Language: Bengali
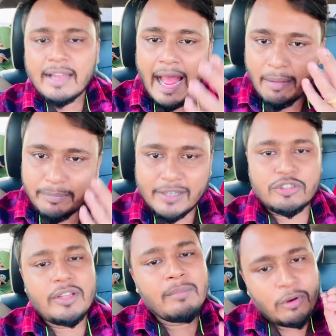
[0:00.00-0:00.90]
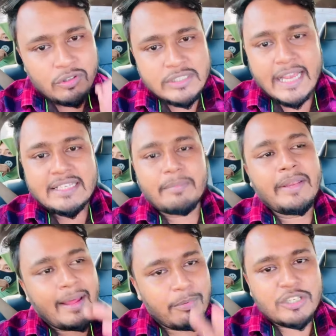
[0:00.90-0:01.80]
আপনার যদি মন চায় যে
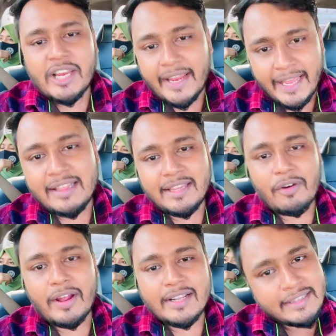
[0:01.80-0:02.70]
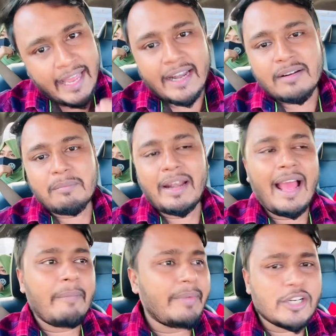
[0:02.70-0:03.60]
বিনা পয়সায় জ্ঞান দেওয়ার দেন মানে
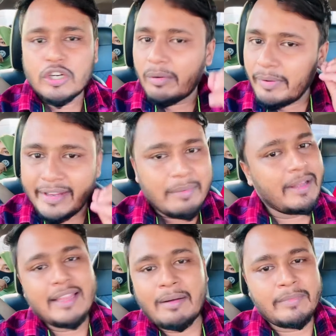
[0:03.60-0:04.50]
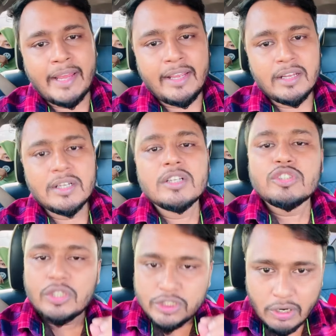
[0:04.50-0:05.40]
আপনার সময়ের কি ভাই দাম নাই
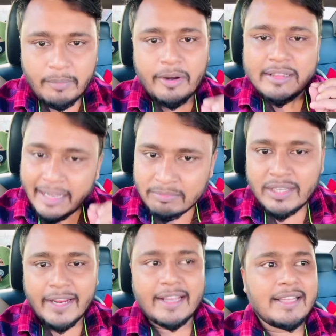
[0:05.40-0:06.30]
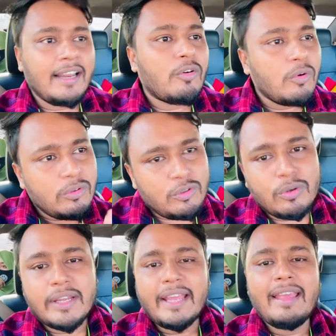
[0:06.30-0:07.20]
যদি সময়ের দাম থাকে তাহলে কোন
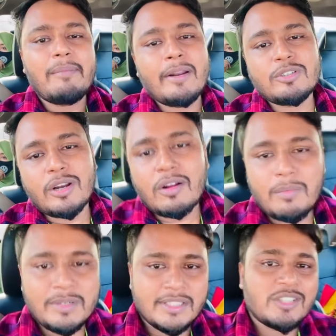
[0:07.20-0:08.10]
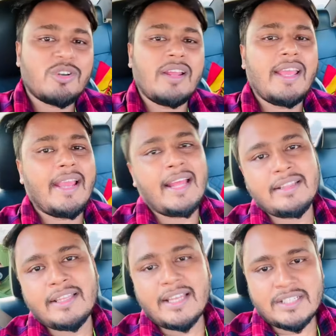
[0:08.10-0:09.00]
দুঃখে গিয়ে মানুষের কমেন্ট সেকশনে গিয়ে জ্ঞান
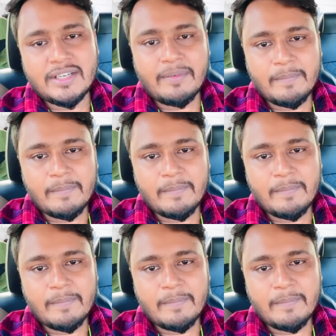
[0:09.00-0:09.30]
দিতে আসেন